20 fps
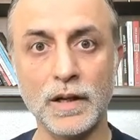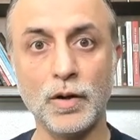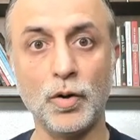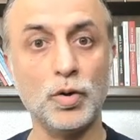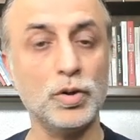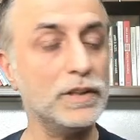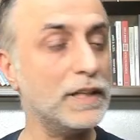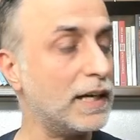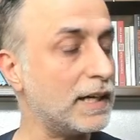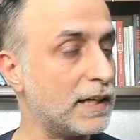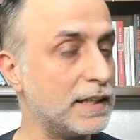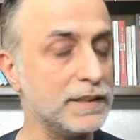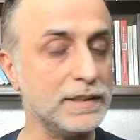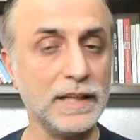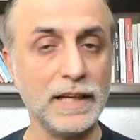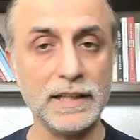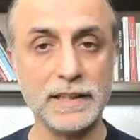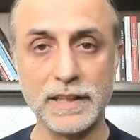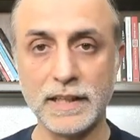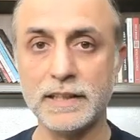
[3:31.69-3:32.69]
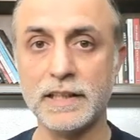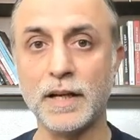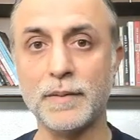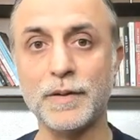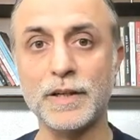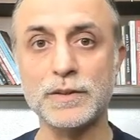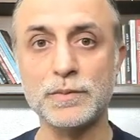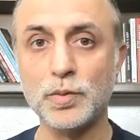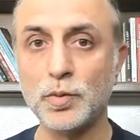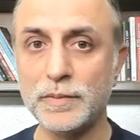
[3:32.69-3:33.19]
Onlar anlar
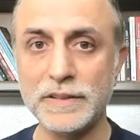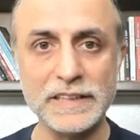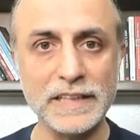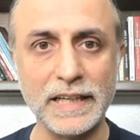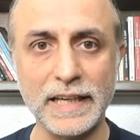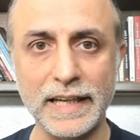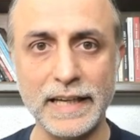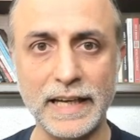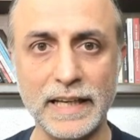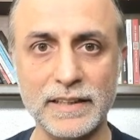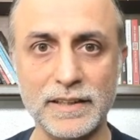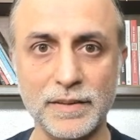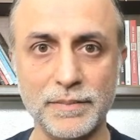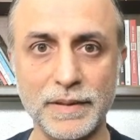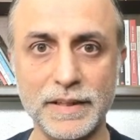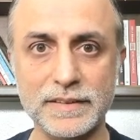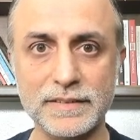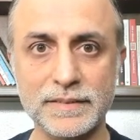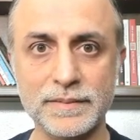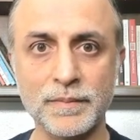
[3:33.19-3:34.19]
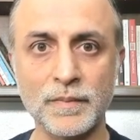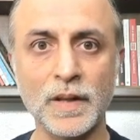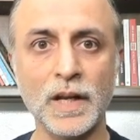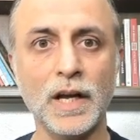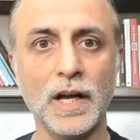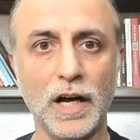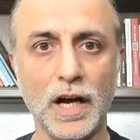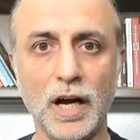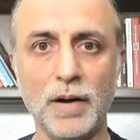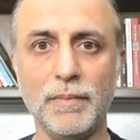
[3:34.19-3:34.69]
anlamaz. Bu bizi ilgilendirmez.
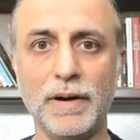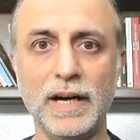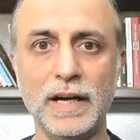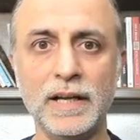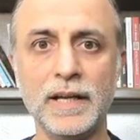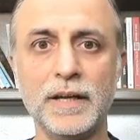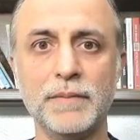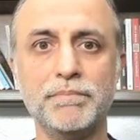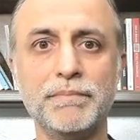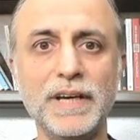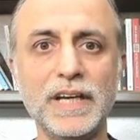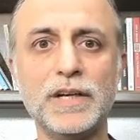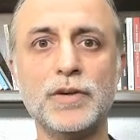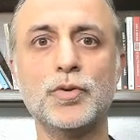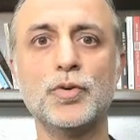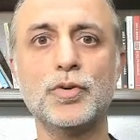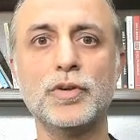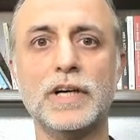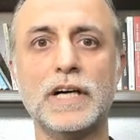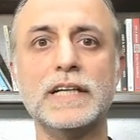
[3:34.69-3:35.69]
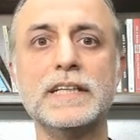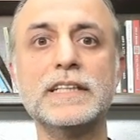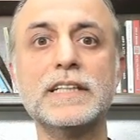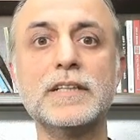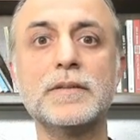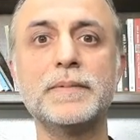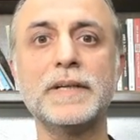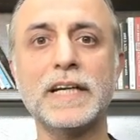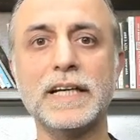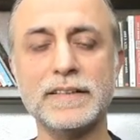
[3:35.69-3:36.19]
Ama bir gün
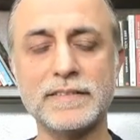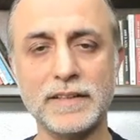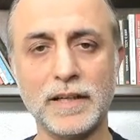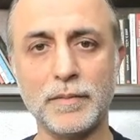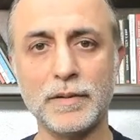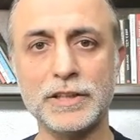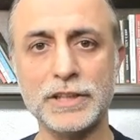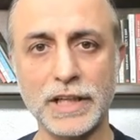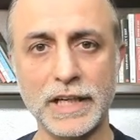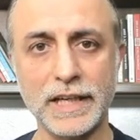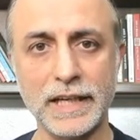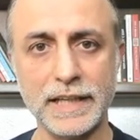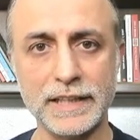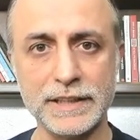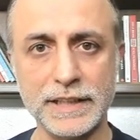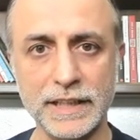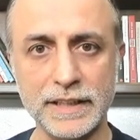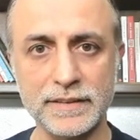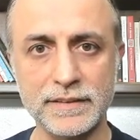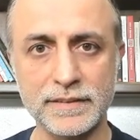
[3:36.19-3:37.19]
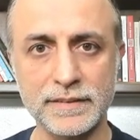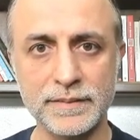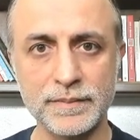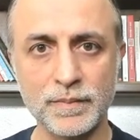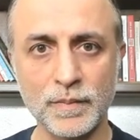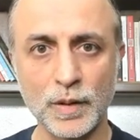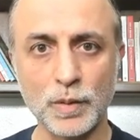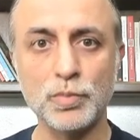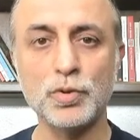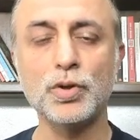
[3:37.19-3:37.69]
ağır bir hesaba çekileceğiz.
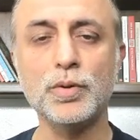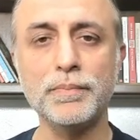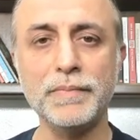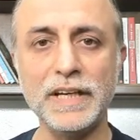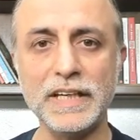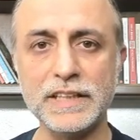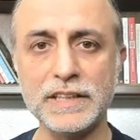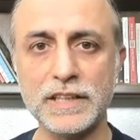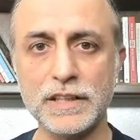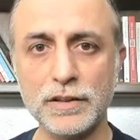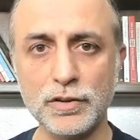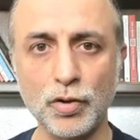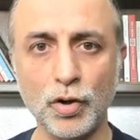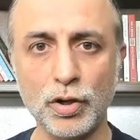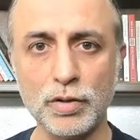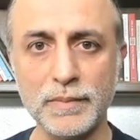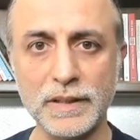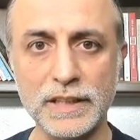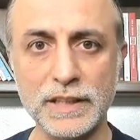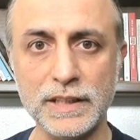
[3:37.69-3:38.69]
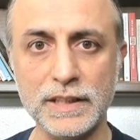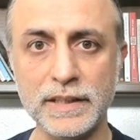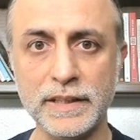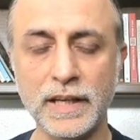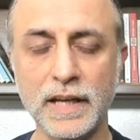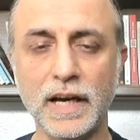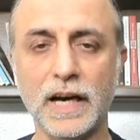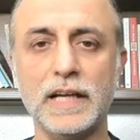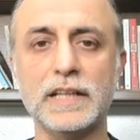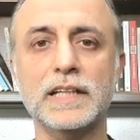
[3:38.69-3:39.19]
Bunun bilincinde olmalı.
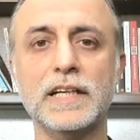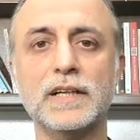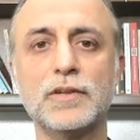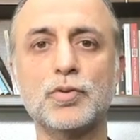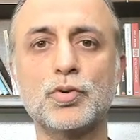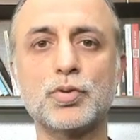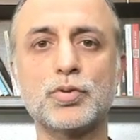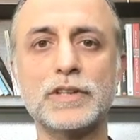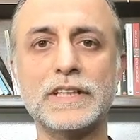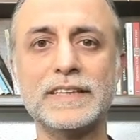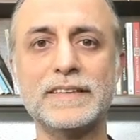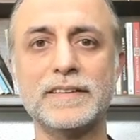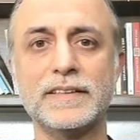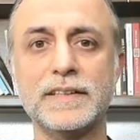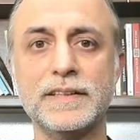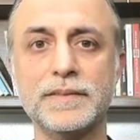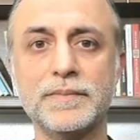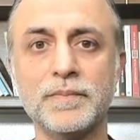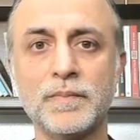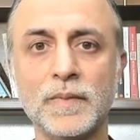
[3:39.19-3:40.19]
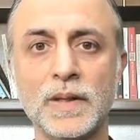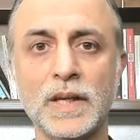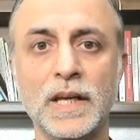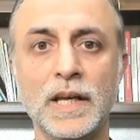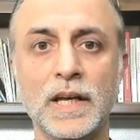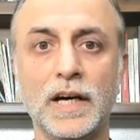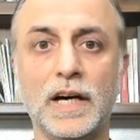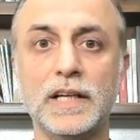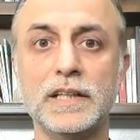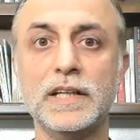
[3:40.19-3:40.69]
Allah'ın kudretinin,
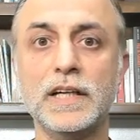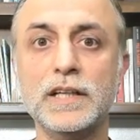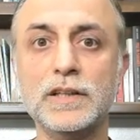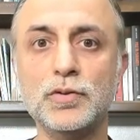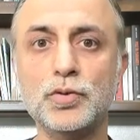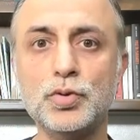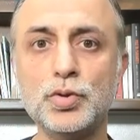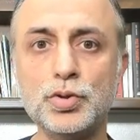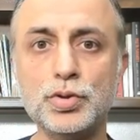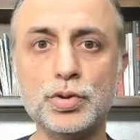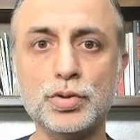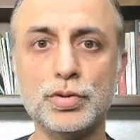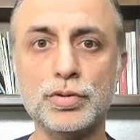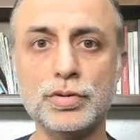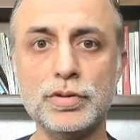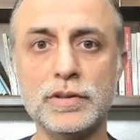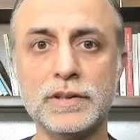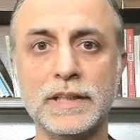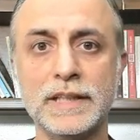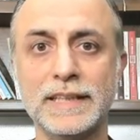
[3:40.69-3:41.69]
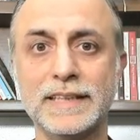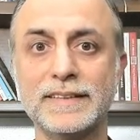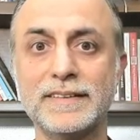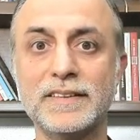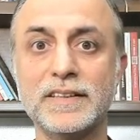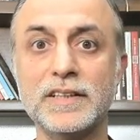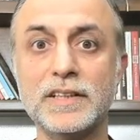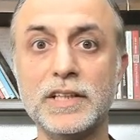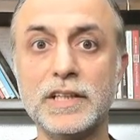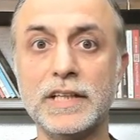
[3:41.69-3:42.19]
Allah'ın gücünün
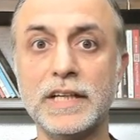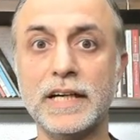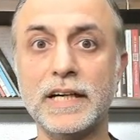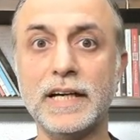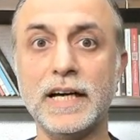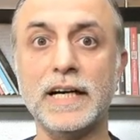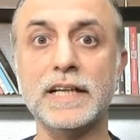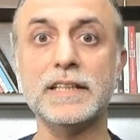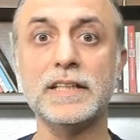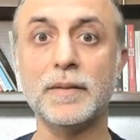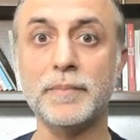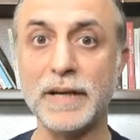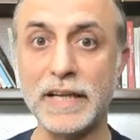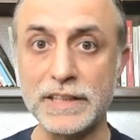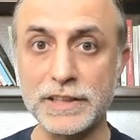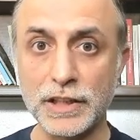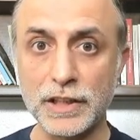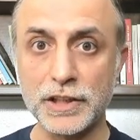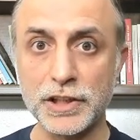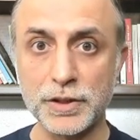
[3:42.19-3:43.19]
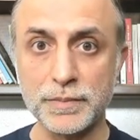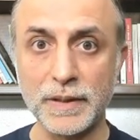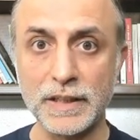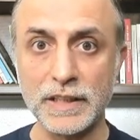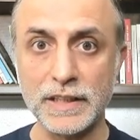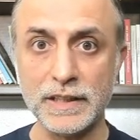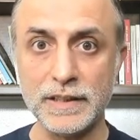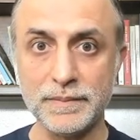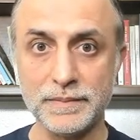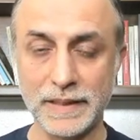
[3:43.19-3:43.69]
sınırlarını anlamaya
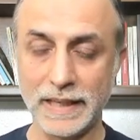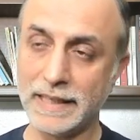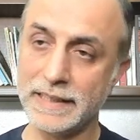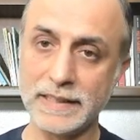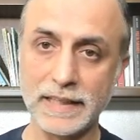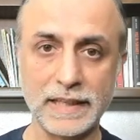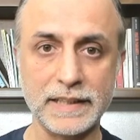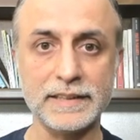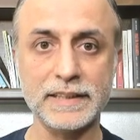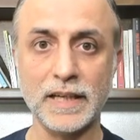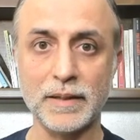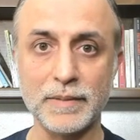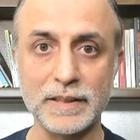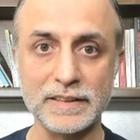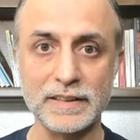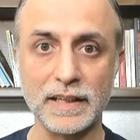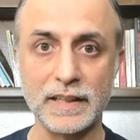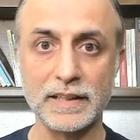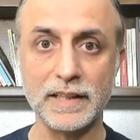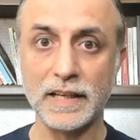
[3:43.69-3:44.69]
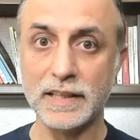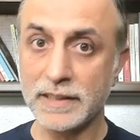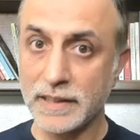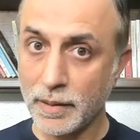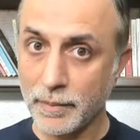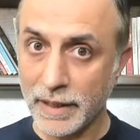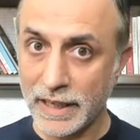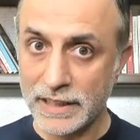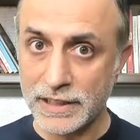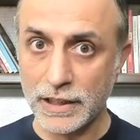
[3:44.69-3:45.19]
çalışmalı. Ne kadar anlayamasak da
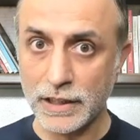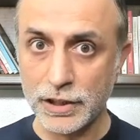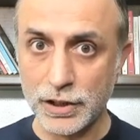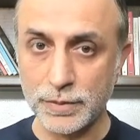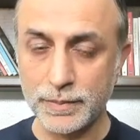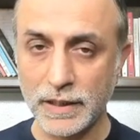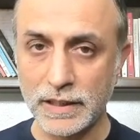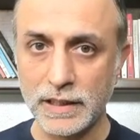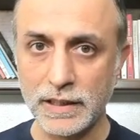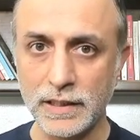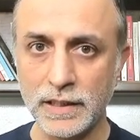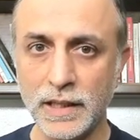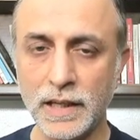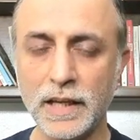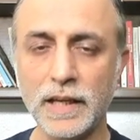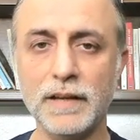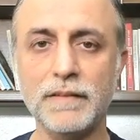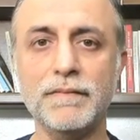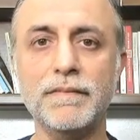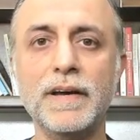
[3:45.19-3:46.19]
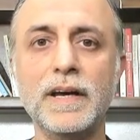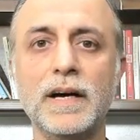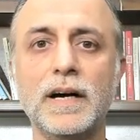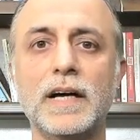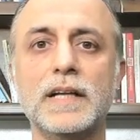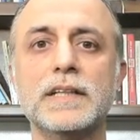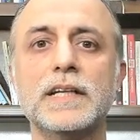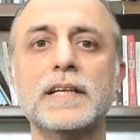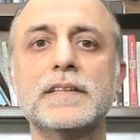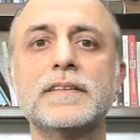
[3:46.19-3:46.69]
anlamaya çalışmalı ve
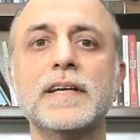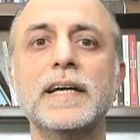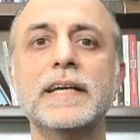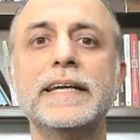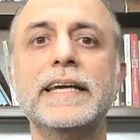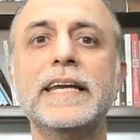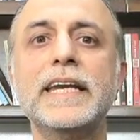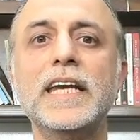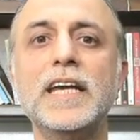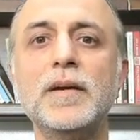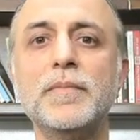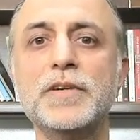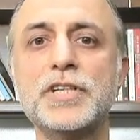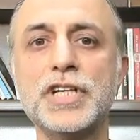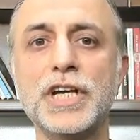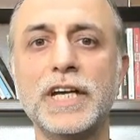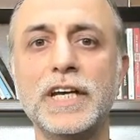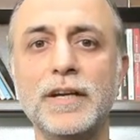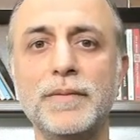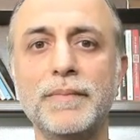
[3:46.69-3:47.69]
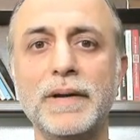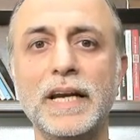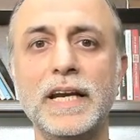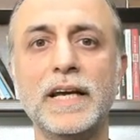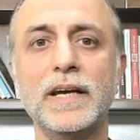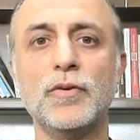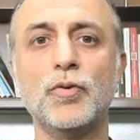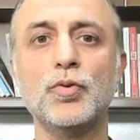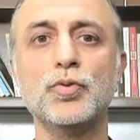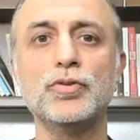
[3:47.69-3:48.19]
Allah'tan gereği gibi
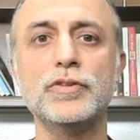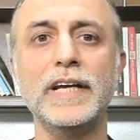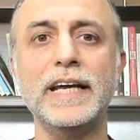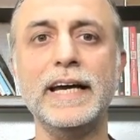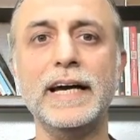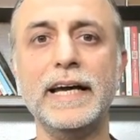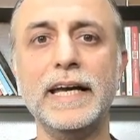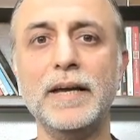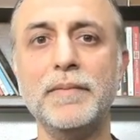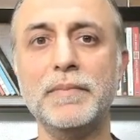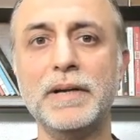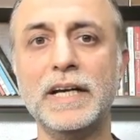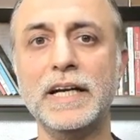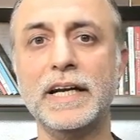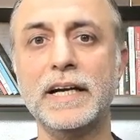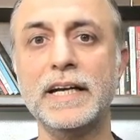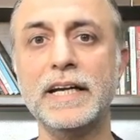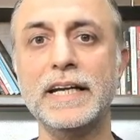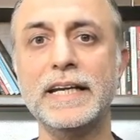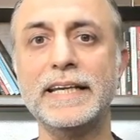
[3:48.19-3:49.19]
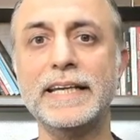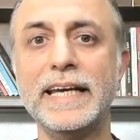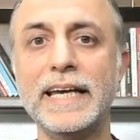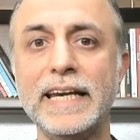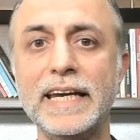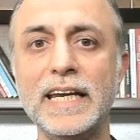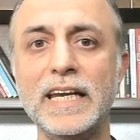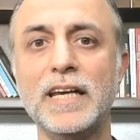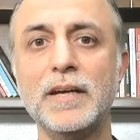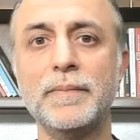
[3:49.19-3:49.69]
çekinmeli. Onun emirlerini
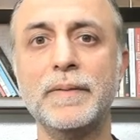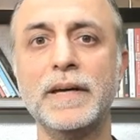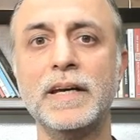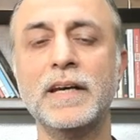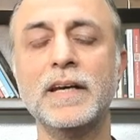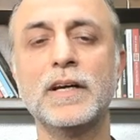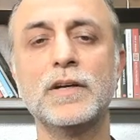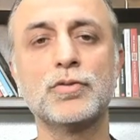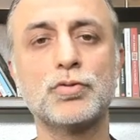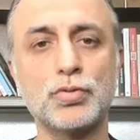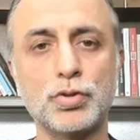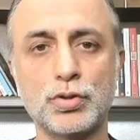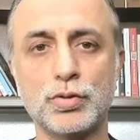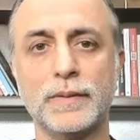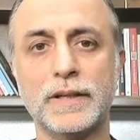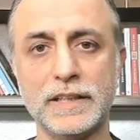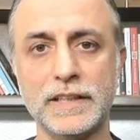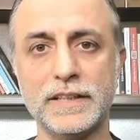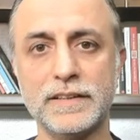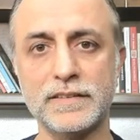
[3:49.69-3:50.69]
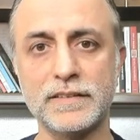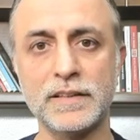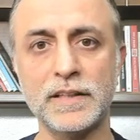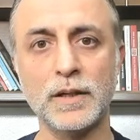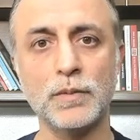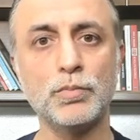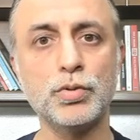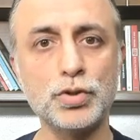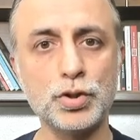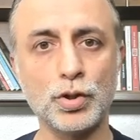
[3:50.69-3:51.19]
gereği gibi tutmalıyız.
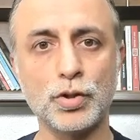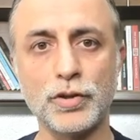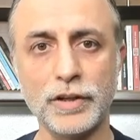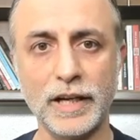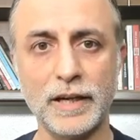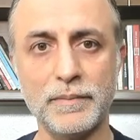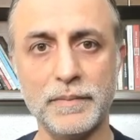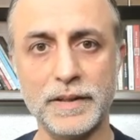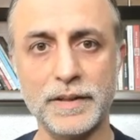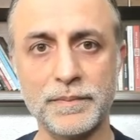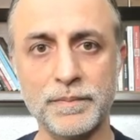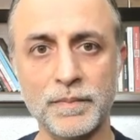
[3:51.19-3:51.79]
Bu çok önemli.